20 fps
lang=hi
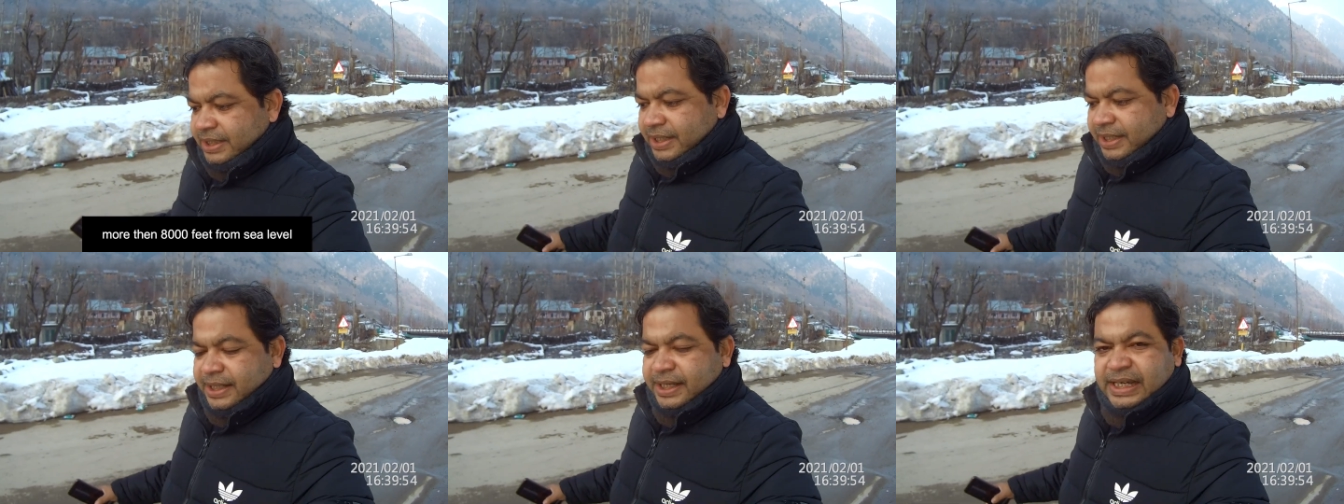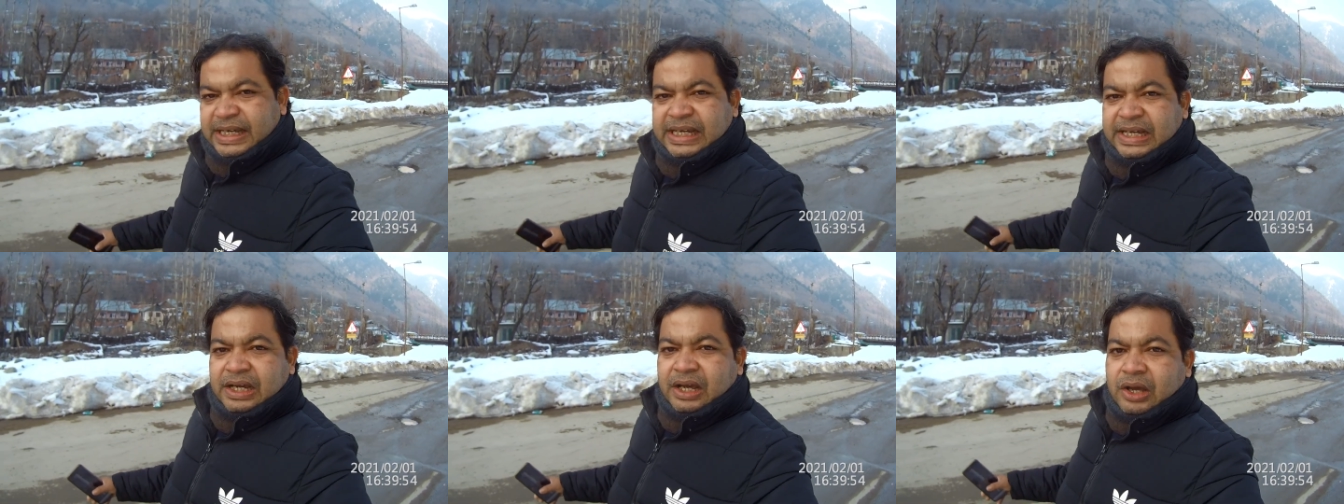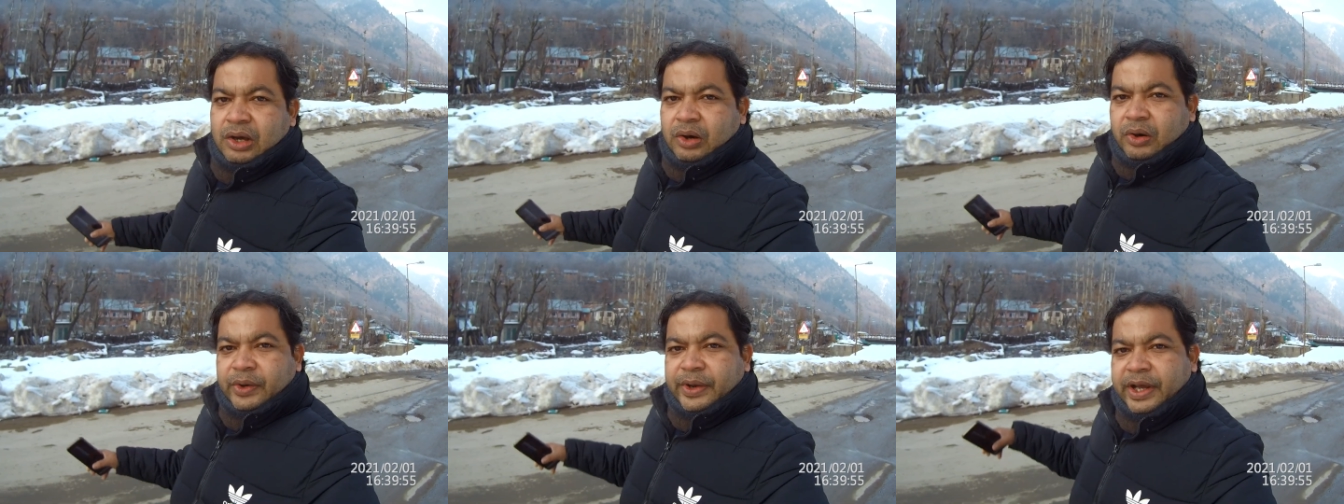ये है
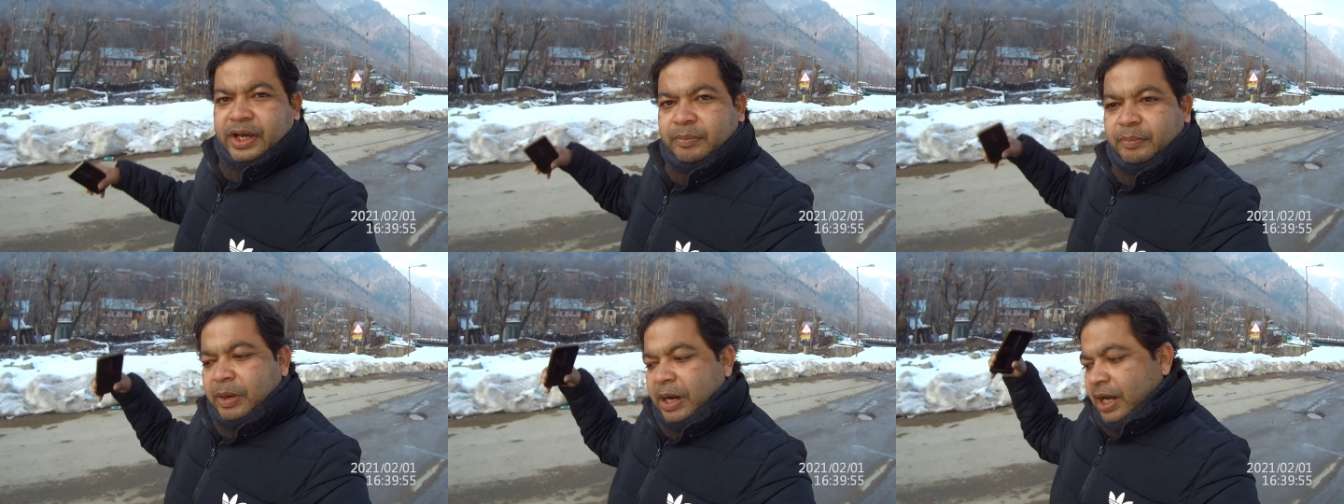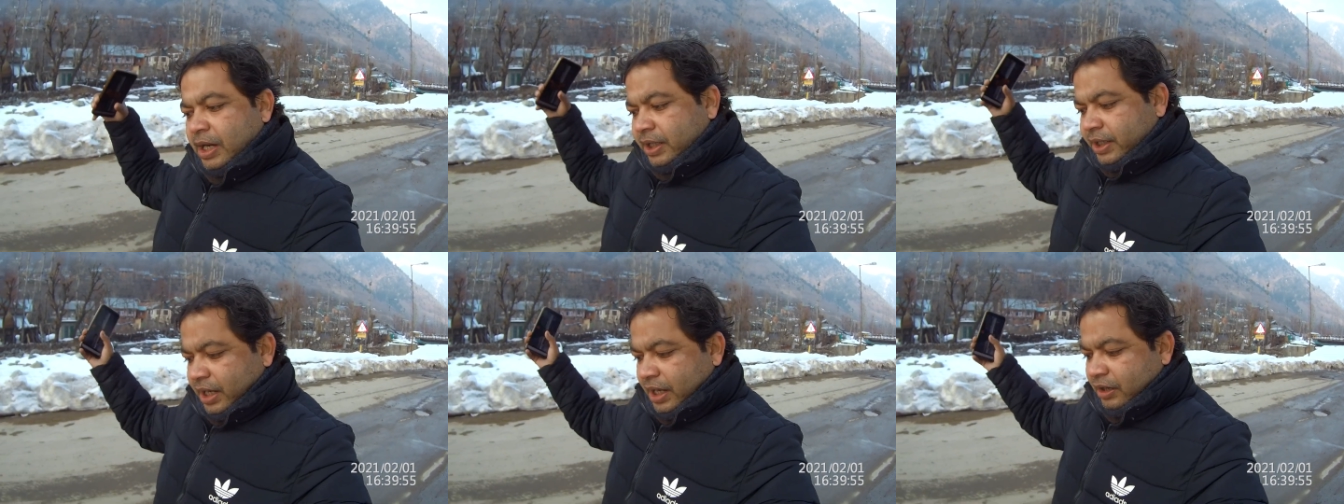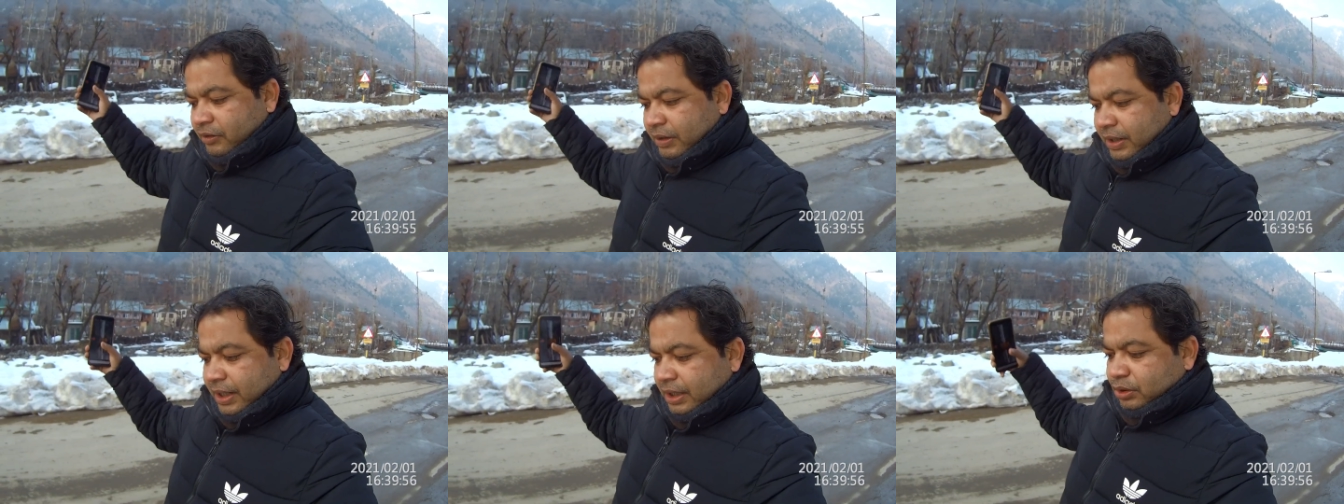और एक
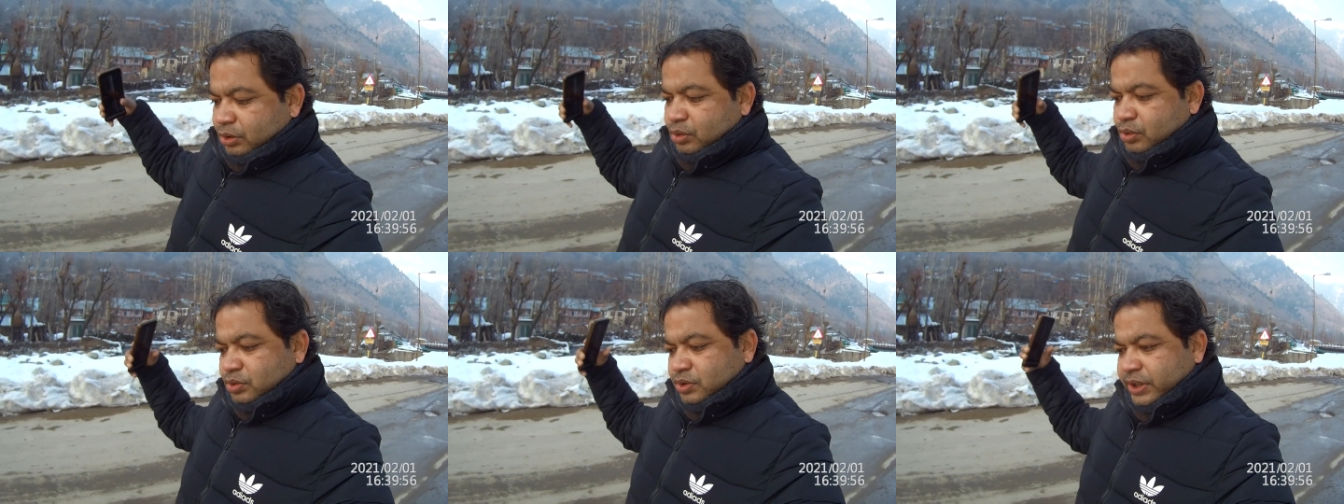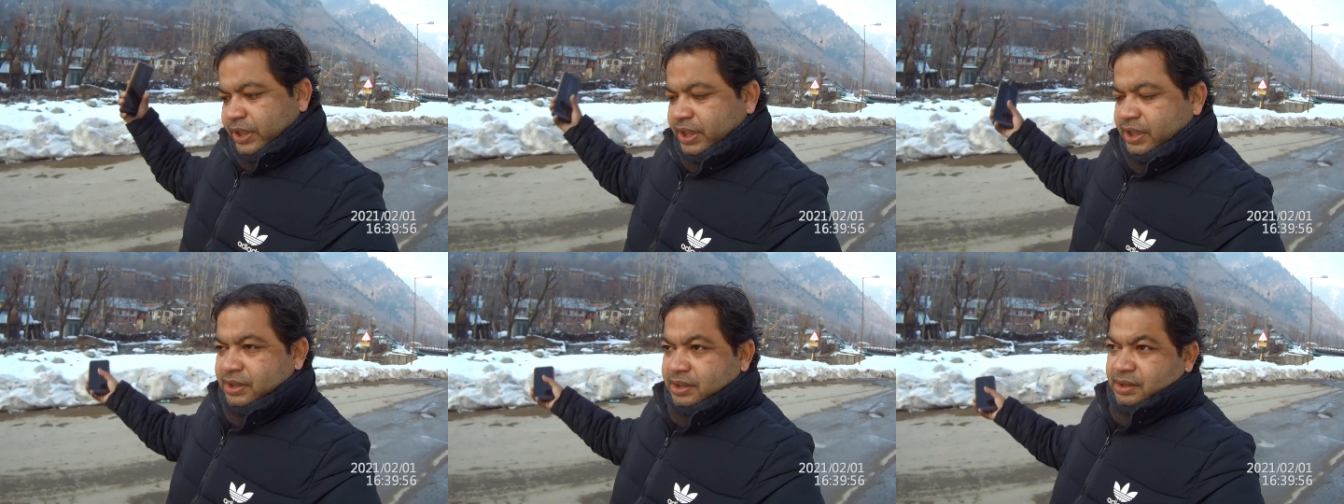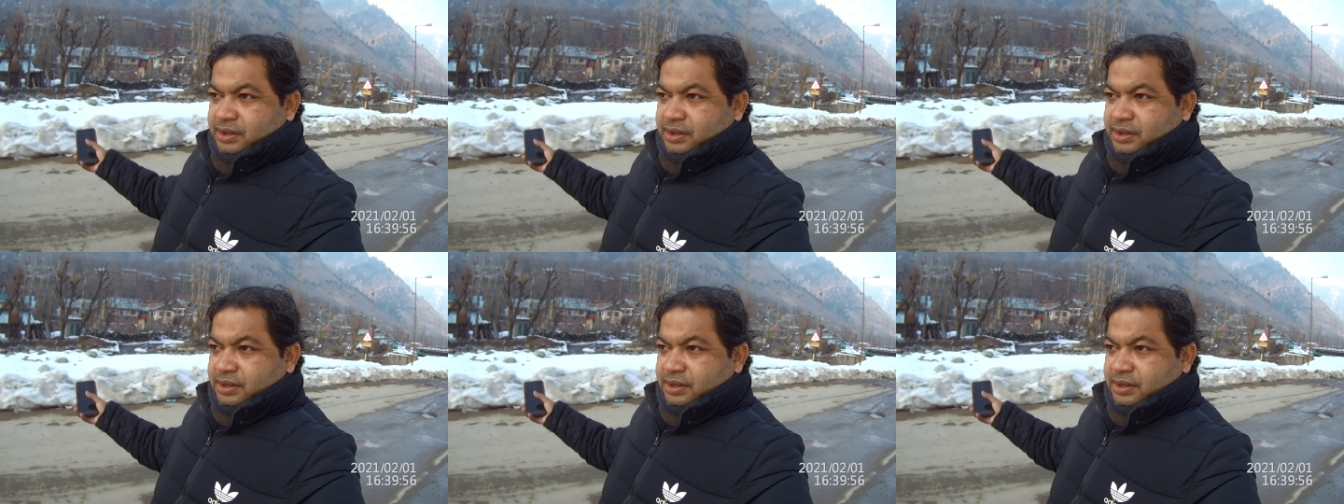बालटाल वाला दूसरे